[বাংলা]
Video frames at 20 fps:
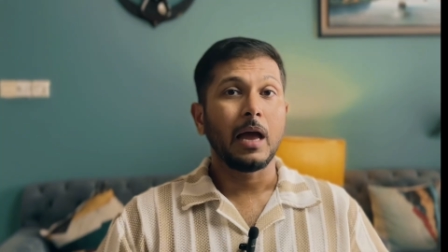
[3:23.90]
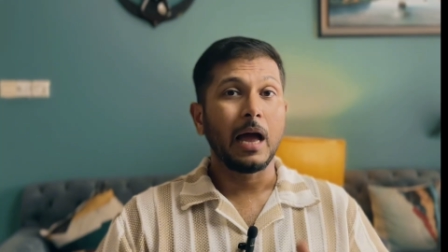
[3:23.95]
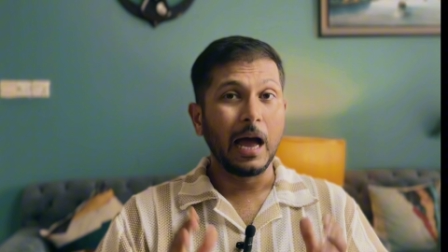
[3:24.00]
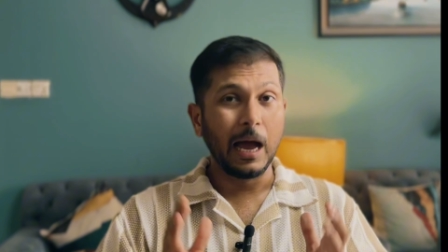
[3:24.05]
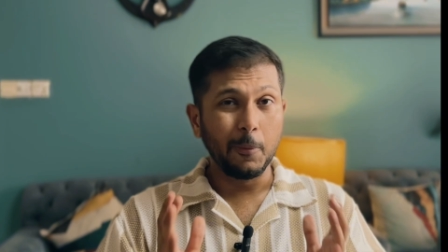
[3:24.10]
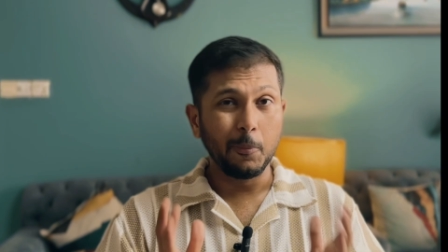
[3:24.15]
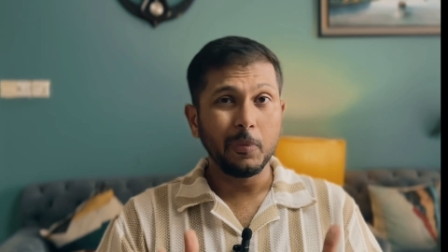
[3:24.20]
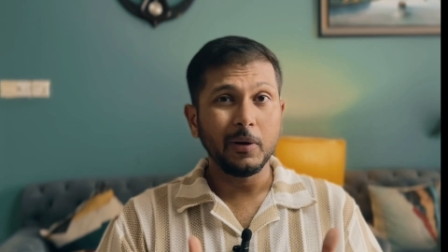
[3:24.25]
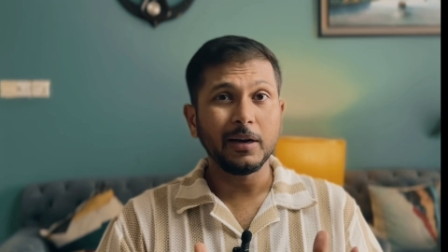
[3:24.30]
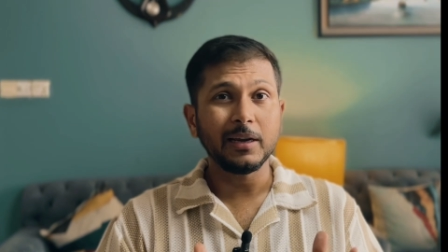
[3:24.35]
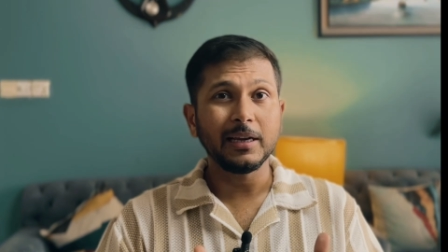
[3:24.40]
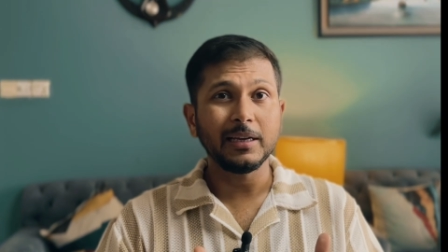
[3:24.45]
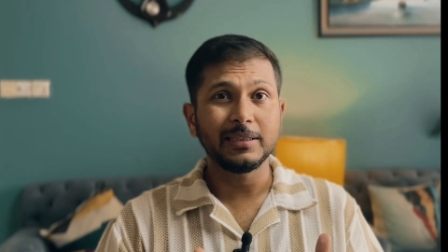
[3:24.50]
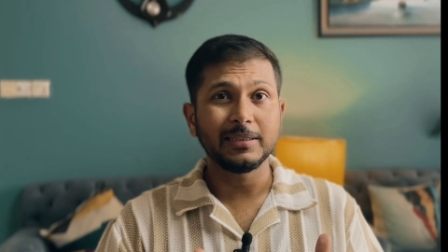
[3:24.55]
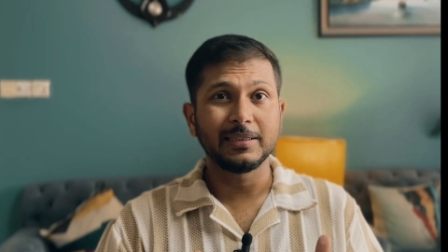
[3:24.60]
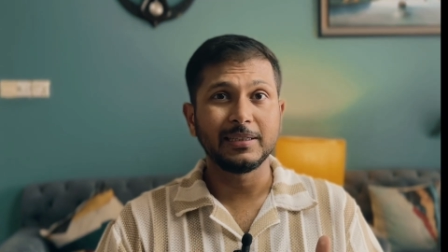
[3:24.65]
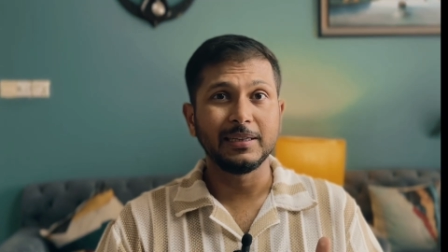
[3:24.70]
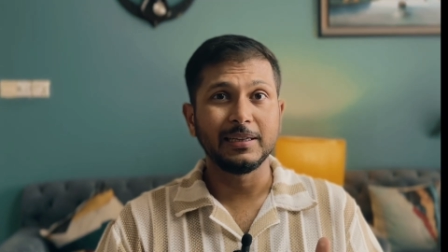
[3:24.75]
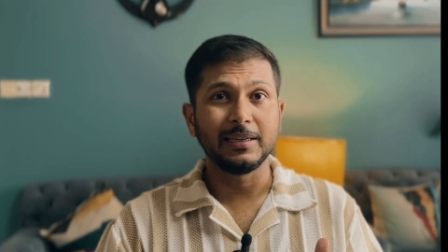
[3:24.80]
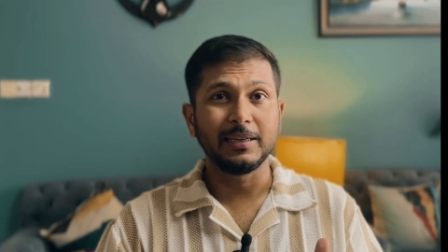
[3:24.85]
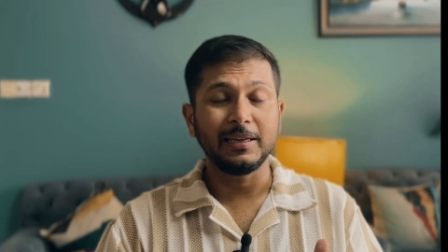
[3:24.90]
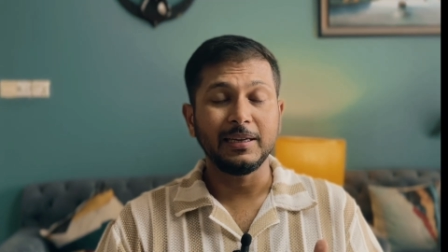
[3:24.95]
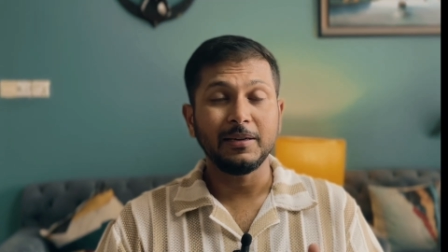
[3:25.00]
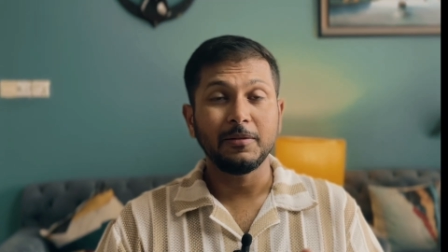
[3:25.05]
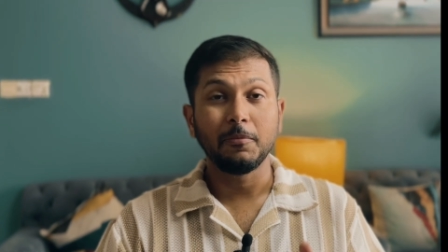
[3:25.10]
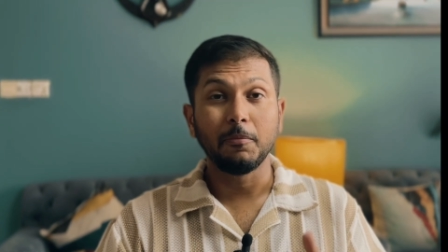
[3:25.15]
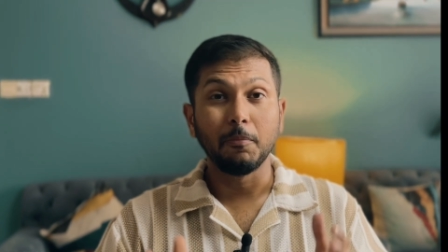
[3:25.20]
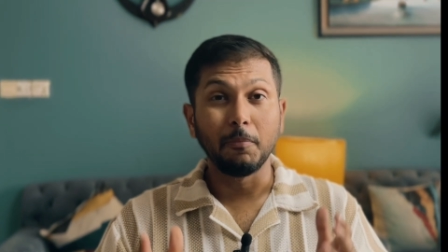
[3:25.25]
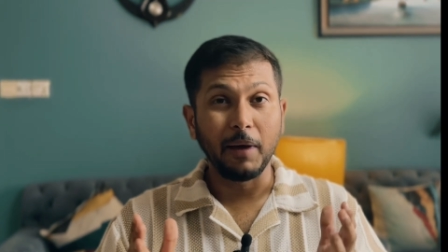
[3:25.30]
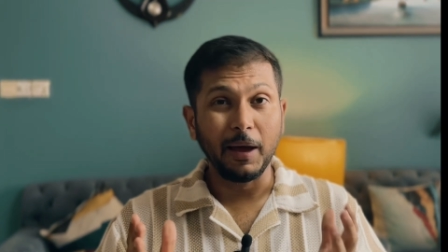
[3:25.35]
আপনার কাছে
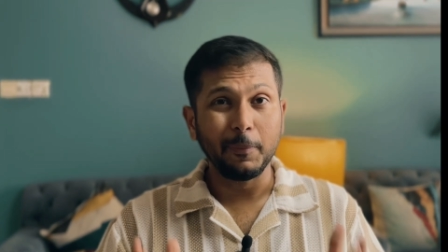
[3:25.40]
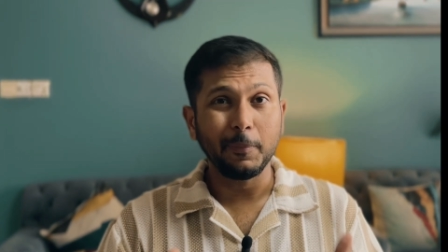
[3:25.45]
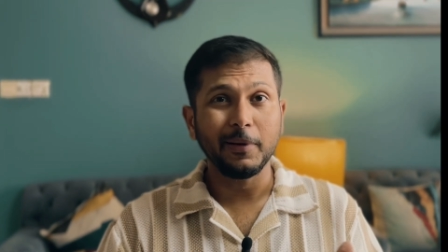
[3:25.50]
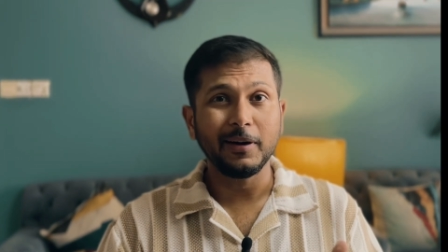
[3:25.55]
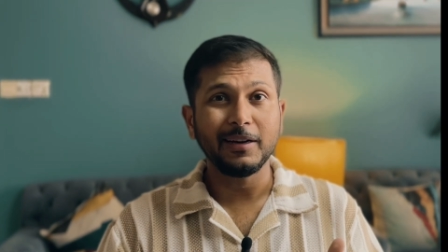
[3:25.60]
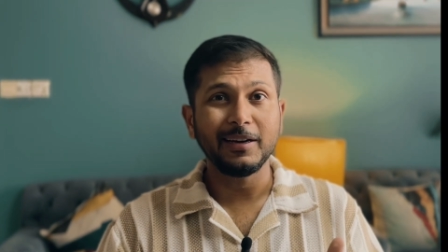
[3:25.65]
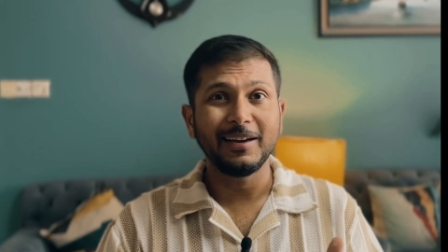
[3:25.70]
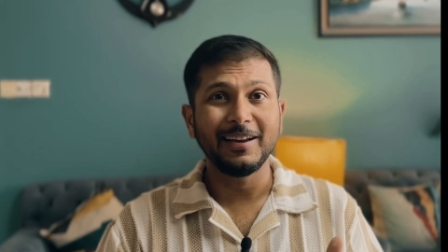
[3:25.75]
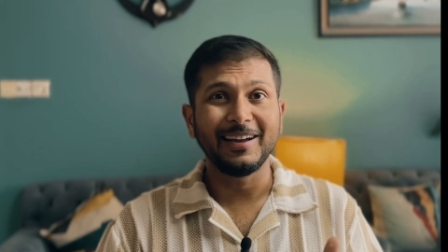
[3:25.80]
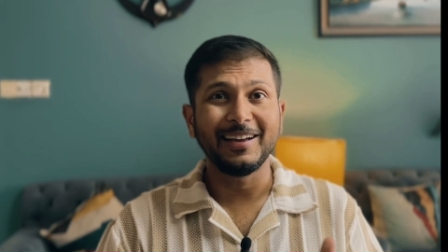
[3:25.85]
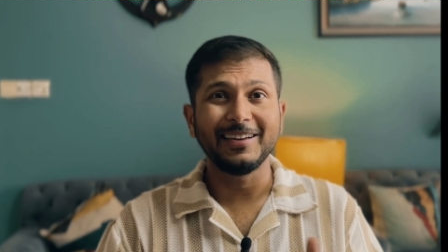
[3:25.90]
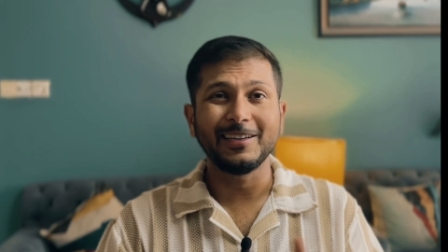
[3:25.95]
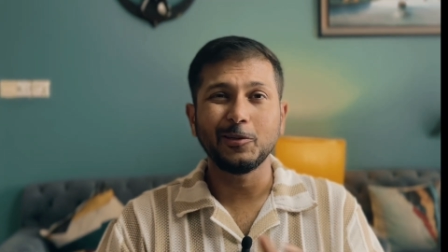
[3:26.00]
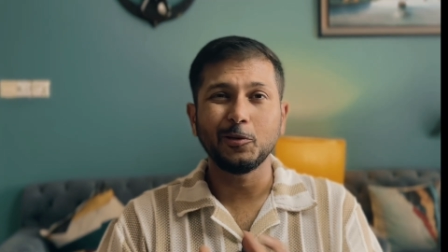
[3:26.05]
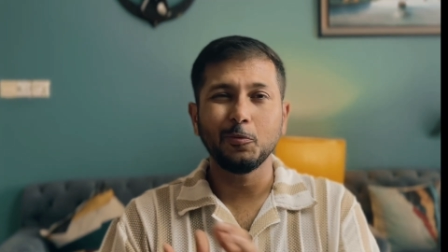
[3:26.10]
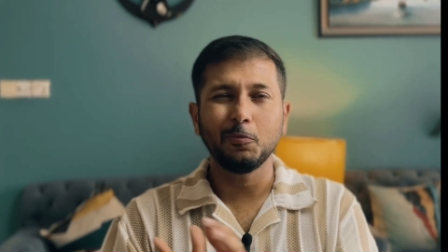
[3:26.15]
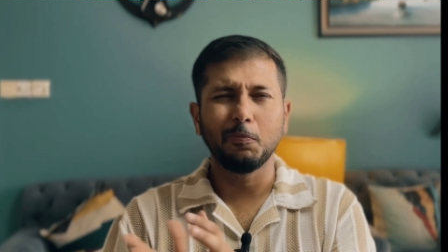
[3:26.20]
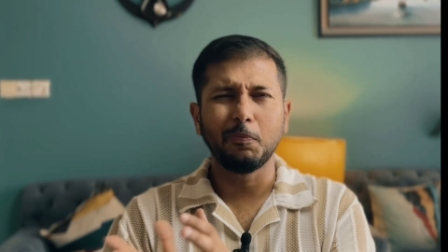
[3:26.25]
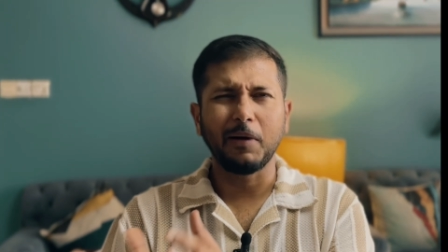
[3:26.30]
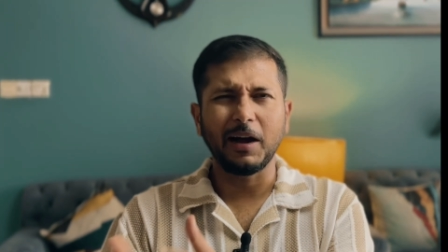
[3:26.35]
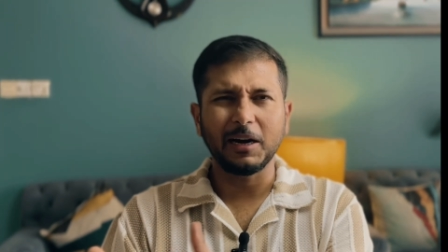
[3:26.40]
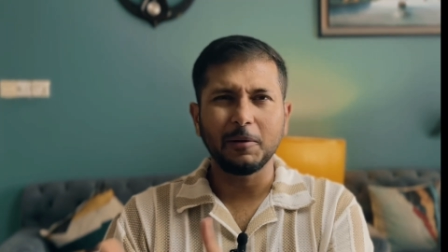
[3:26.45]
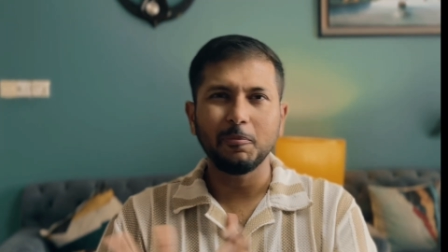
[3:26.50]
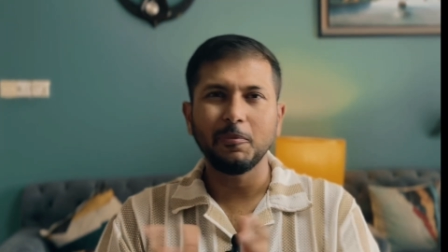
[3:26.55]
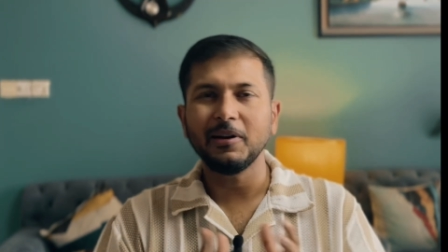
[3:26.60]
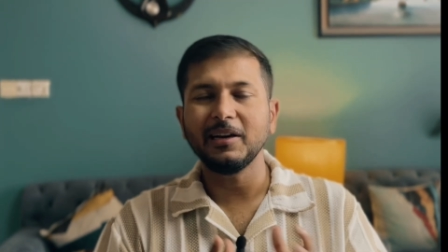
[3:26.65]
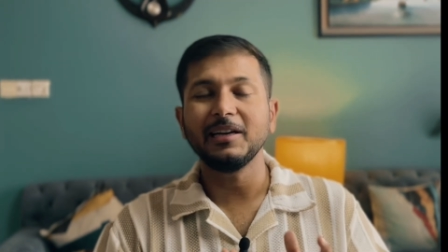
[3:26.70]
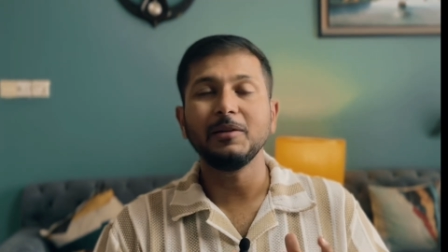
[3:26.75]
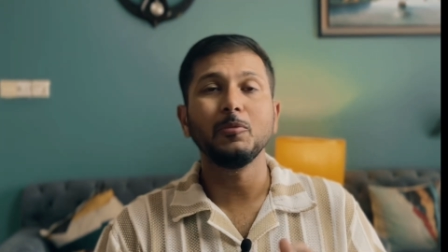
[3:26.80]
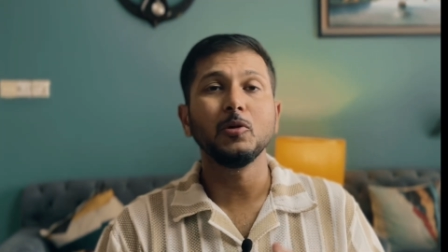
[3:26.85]
ব্যাপারটা একটু
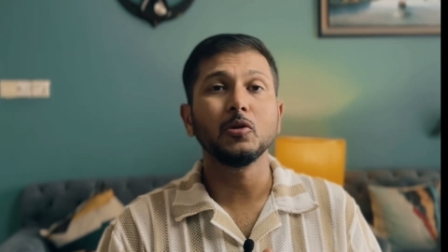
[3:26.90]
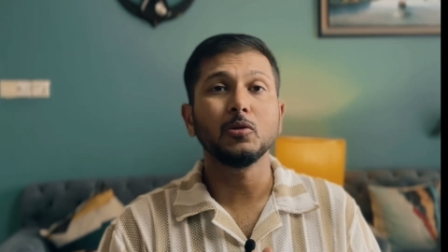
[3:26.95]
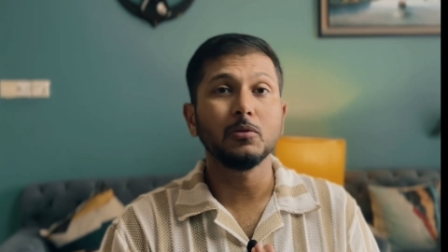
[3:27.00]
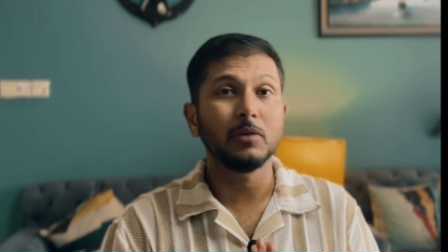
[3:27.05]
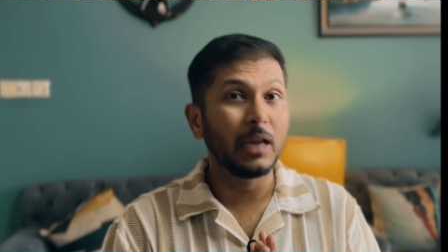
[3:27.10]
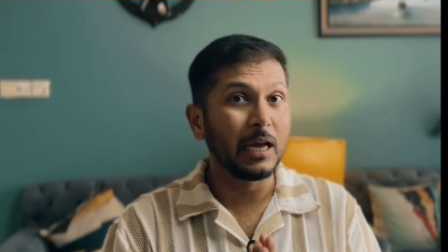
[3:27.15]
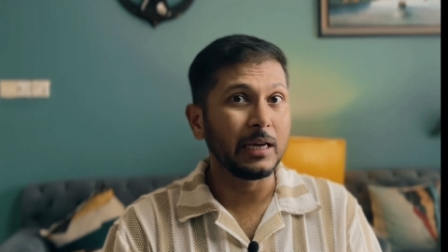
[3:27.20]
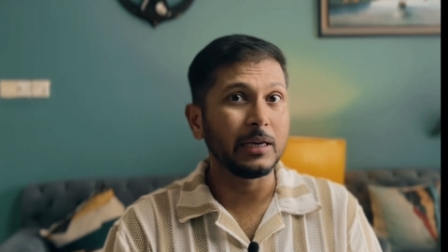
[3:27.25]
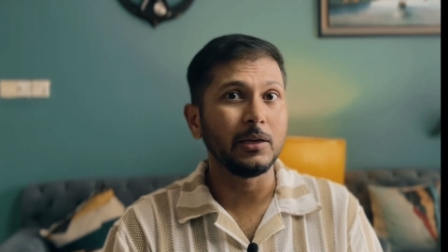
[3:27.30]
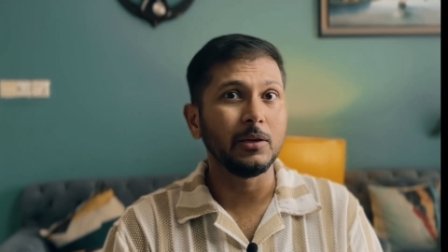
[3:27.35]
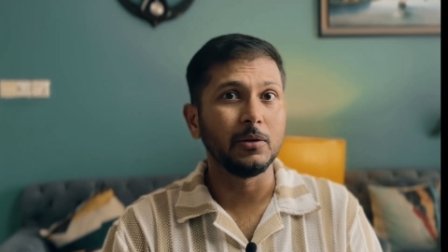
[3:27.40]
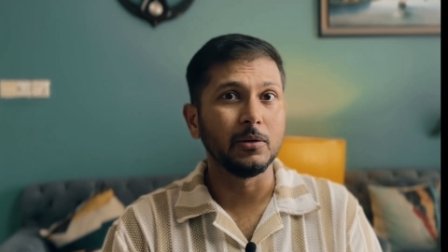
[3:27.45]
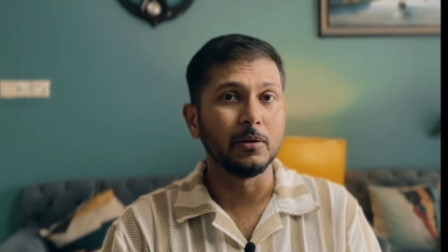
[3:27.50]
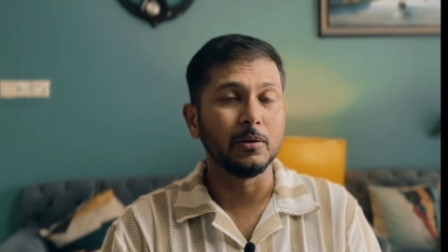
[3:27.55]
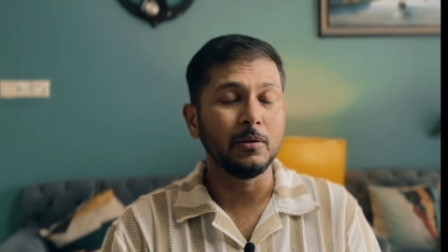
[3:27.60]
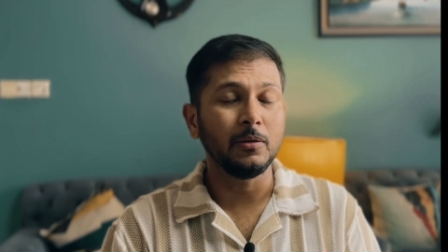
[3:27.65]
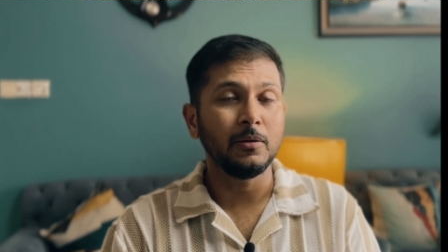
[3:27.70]
বাটপাড়ির মতো লাগলেও